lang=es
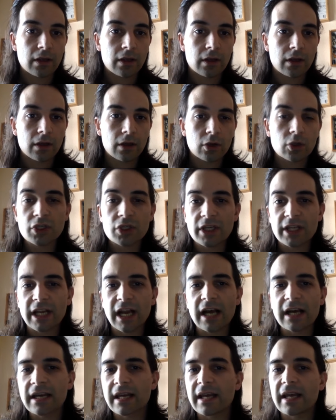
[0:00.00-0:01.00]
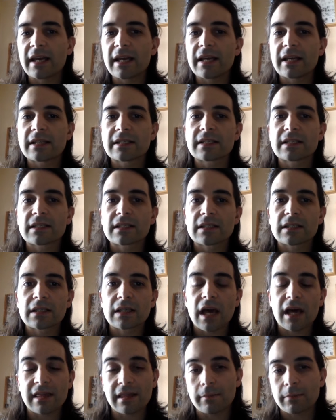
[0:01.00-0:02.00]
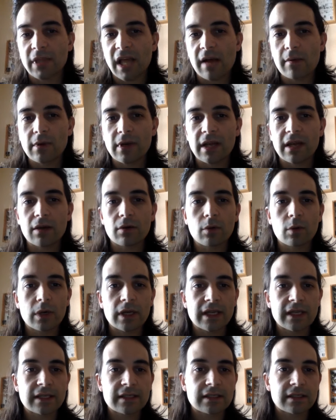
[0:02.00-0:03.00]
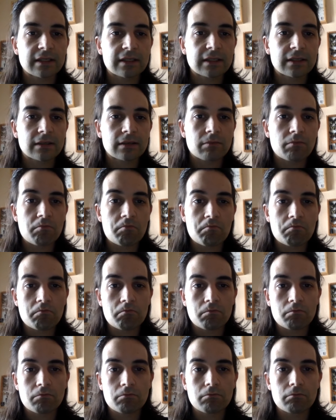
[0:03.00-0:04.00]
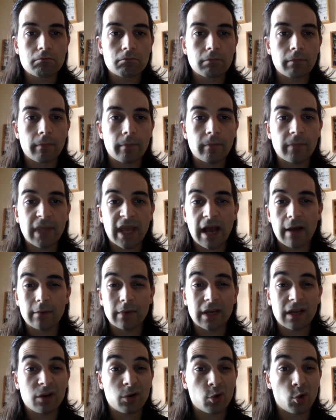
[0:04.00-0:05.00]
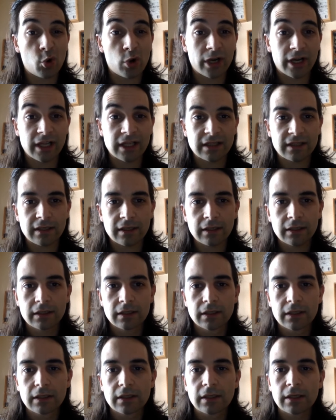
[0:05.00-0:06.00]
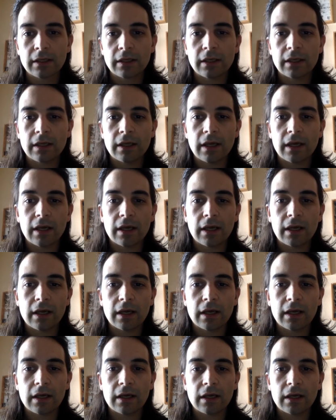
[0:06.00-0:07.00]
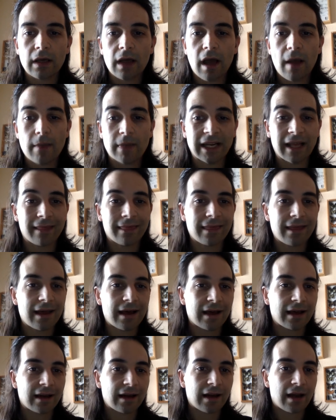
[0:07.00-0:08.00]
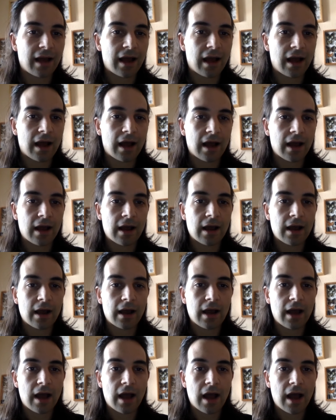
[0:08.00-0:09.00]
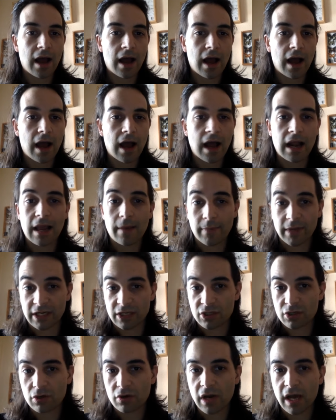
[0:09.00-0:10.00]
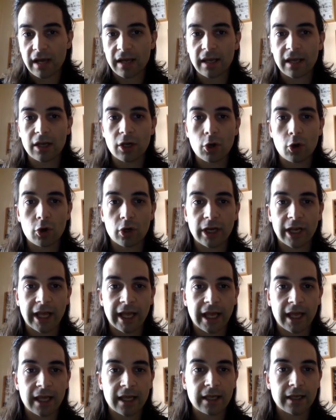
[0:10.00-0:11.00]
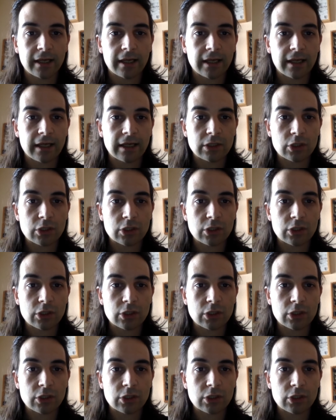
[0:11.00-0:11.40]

consideran que es aceptable o es viable o coherente eh, amenazar a, a la persona que no cree en